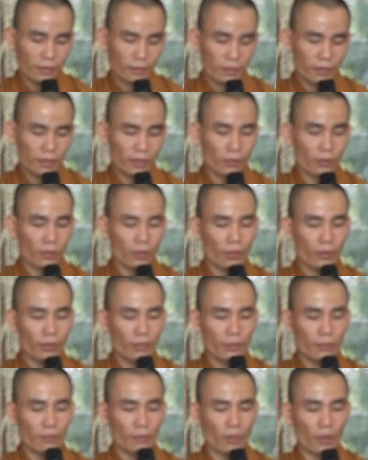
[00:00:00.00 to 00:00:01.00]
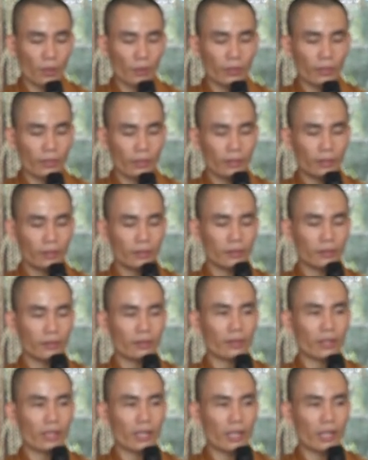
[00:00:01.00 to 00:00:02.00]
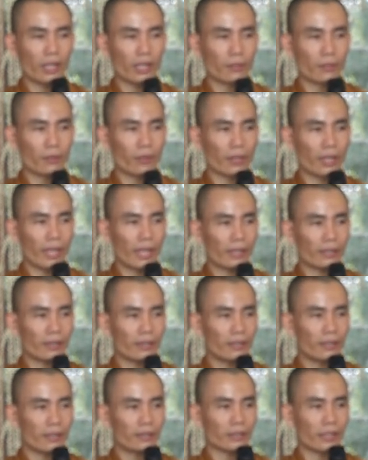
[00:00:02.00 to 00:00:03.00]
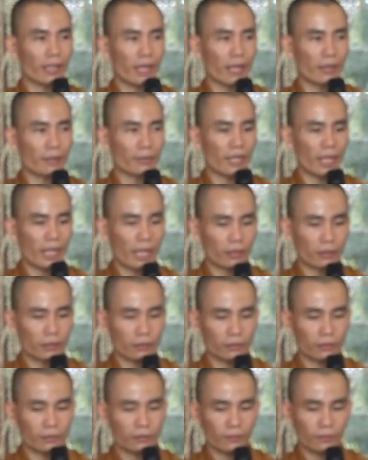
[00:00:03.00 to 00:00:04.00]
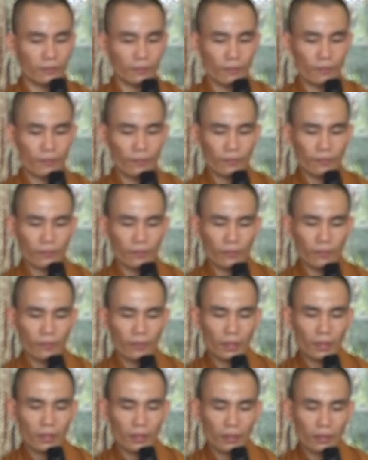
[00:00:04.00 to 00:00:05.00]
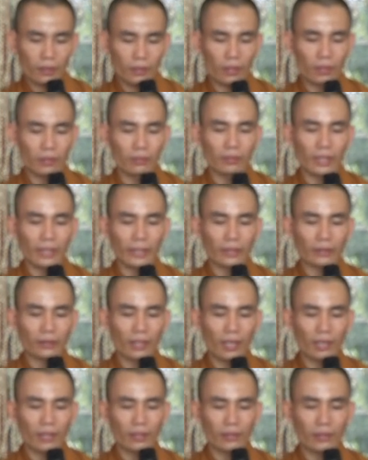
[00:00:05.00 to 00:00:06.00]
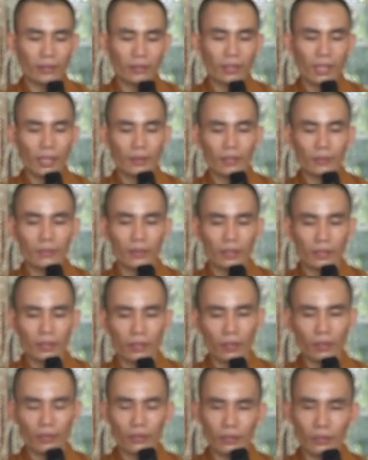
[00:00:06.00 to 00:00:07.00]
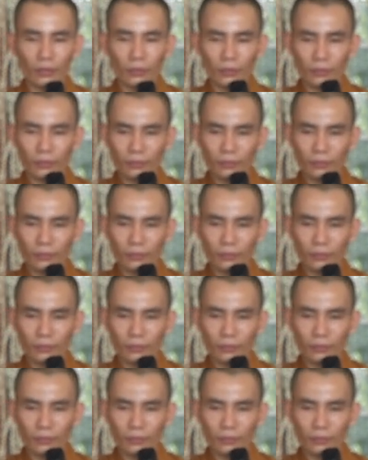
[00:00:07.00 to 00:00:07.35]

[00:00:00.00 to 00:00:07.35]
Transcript: cái đầu gối nó mỏi, nó tê, một lát nó hết cảm giác luôn. Thì lúc này cái thân nó sẽ làm cho mình khó chịu.